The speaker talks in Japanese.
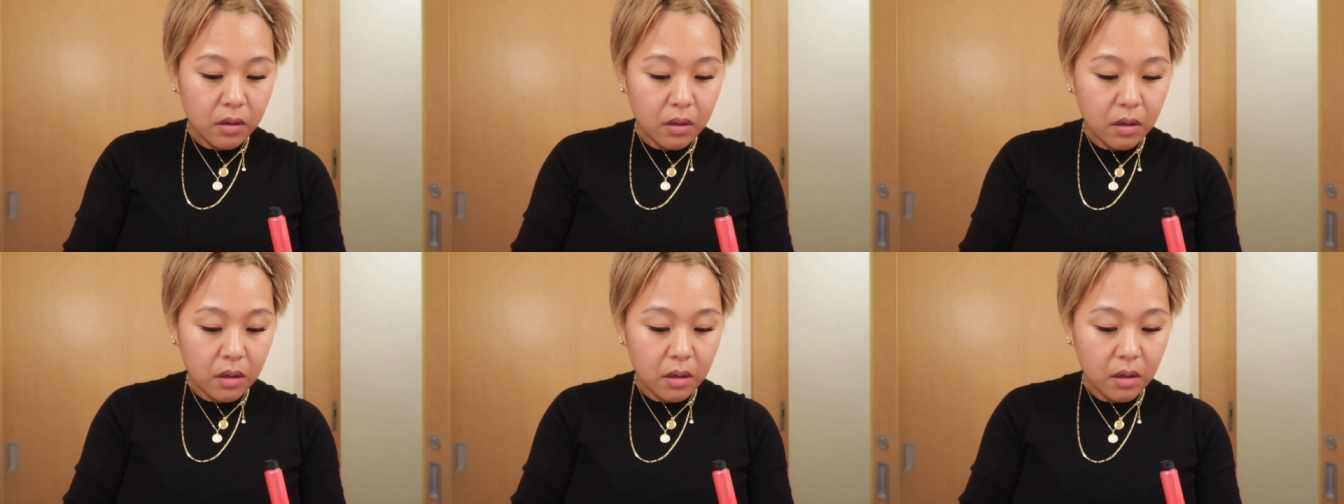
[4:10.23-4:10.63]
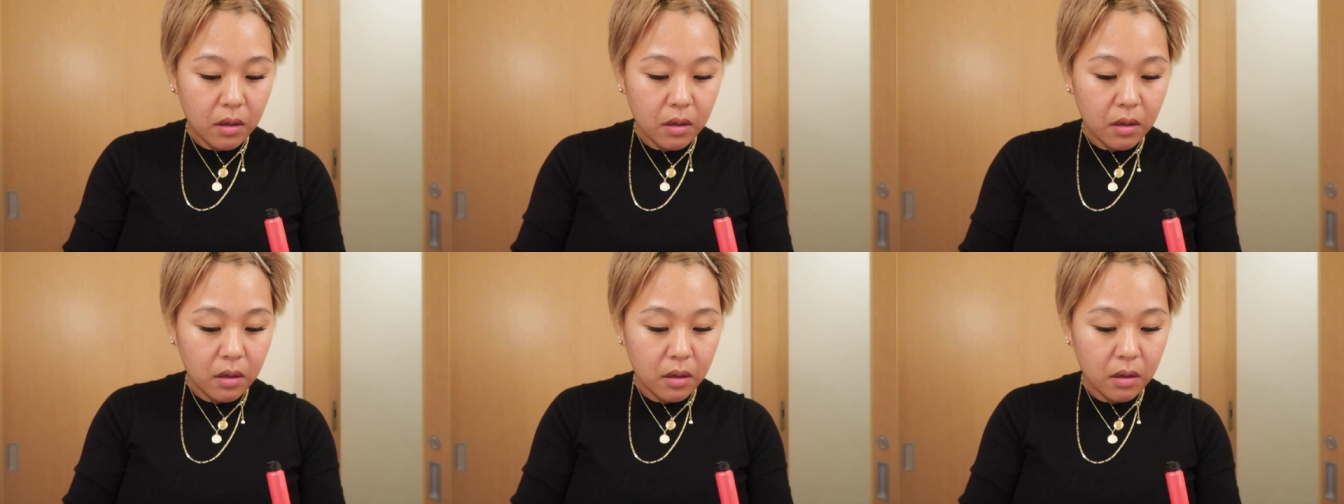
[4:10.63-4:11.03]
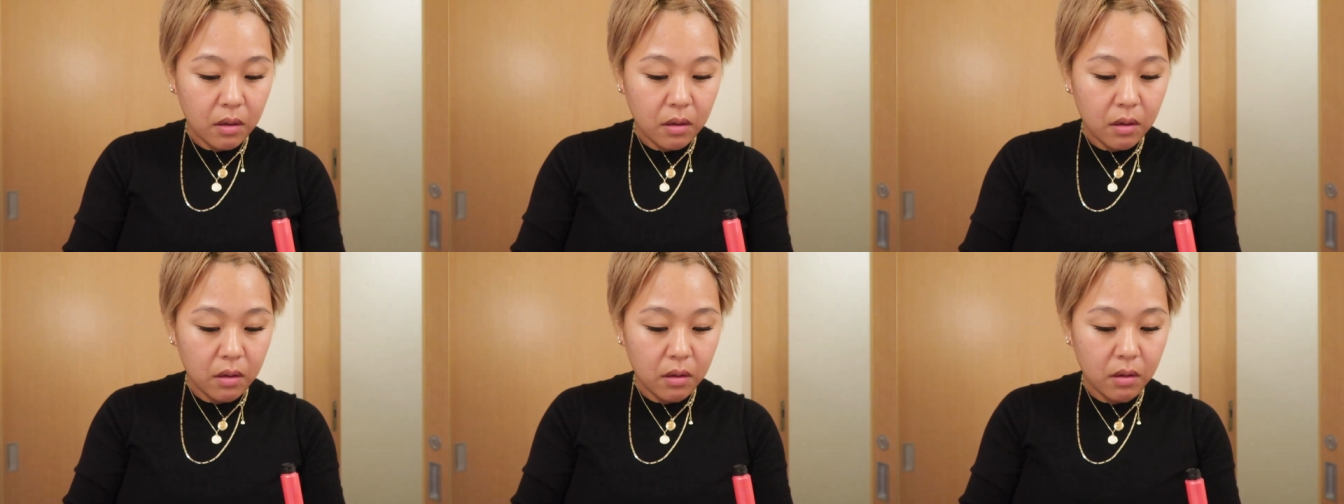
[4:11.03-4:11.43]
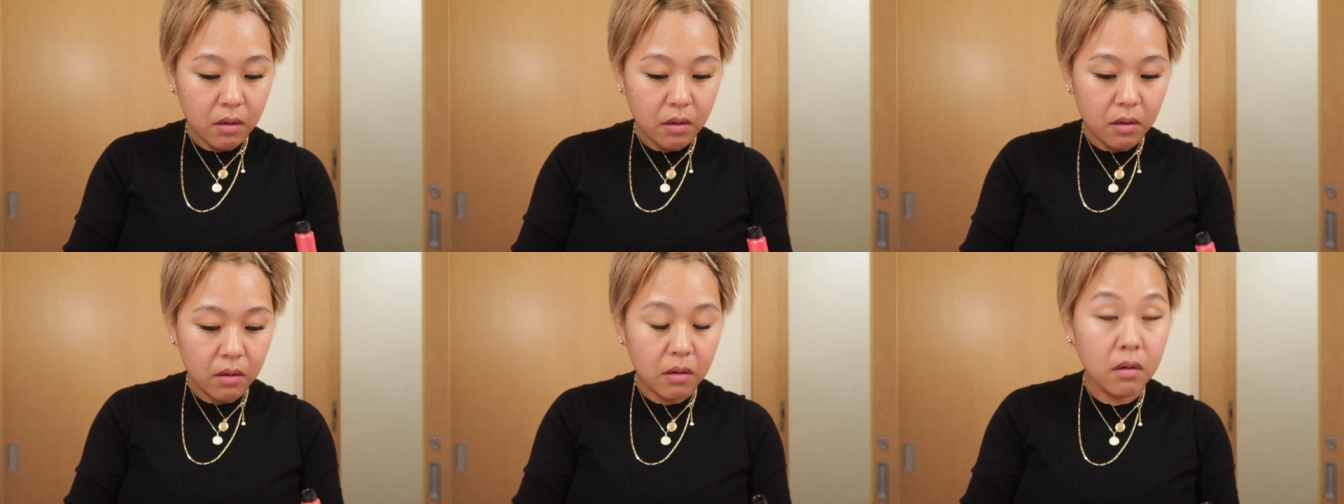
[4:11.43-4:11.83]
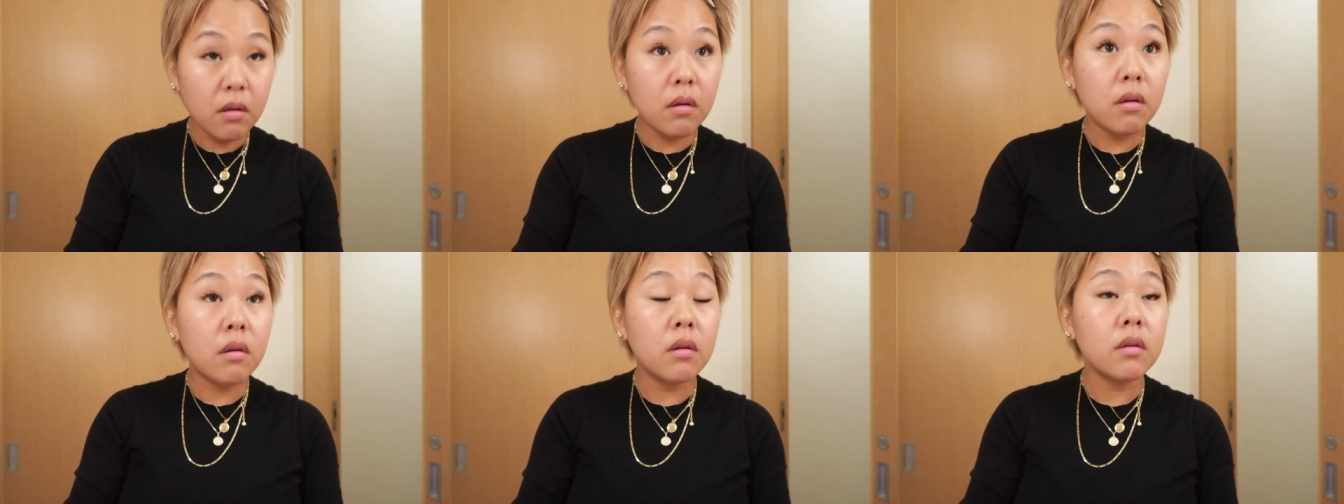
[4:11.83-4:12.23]
え
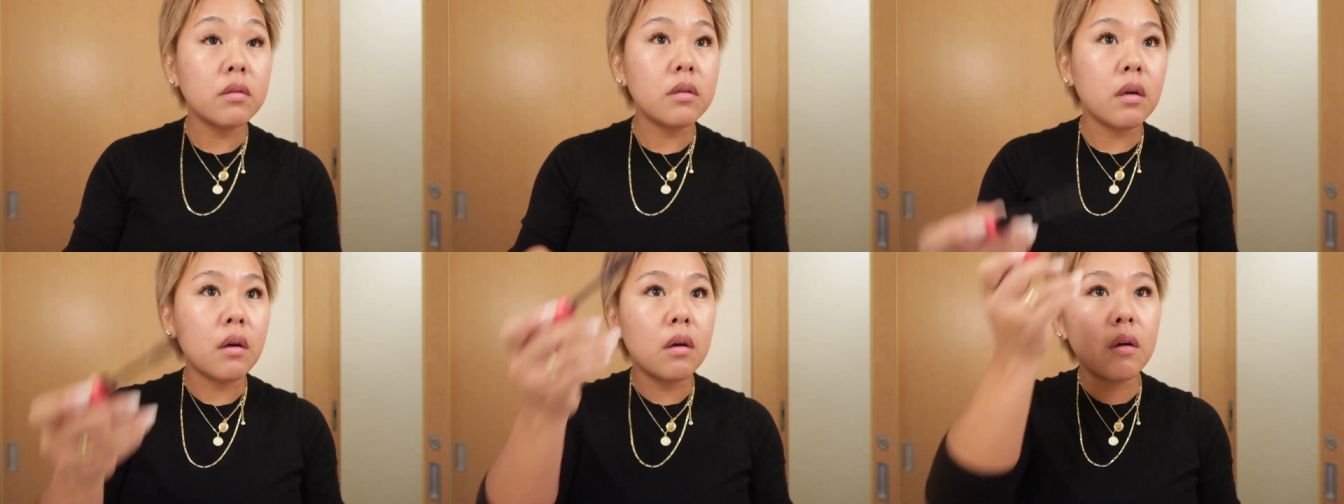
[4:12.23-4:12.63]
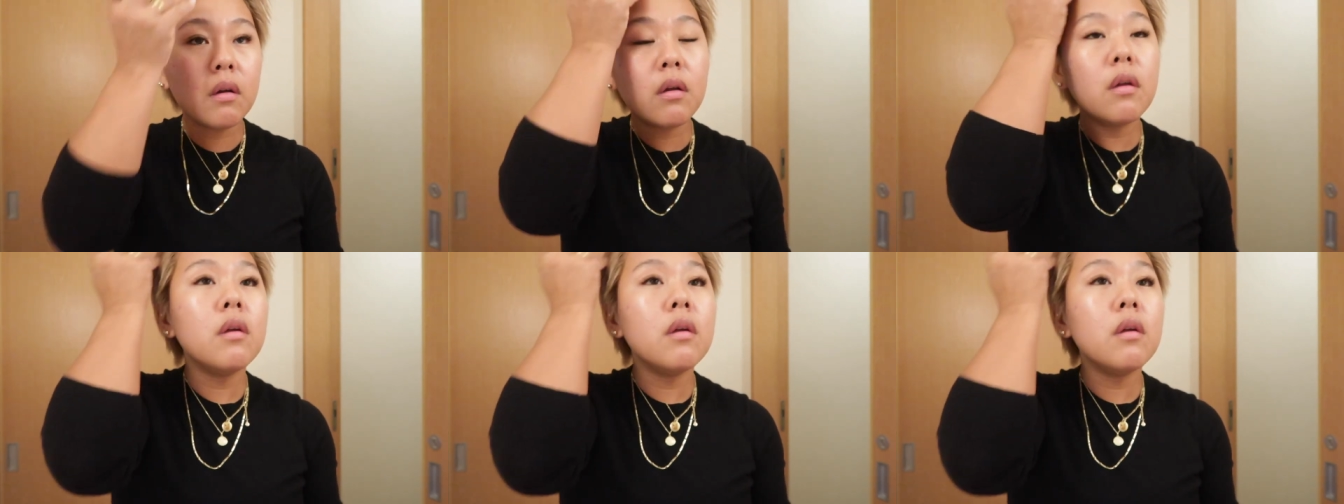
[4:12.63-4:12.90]
じゃん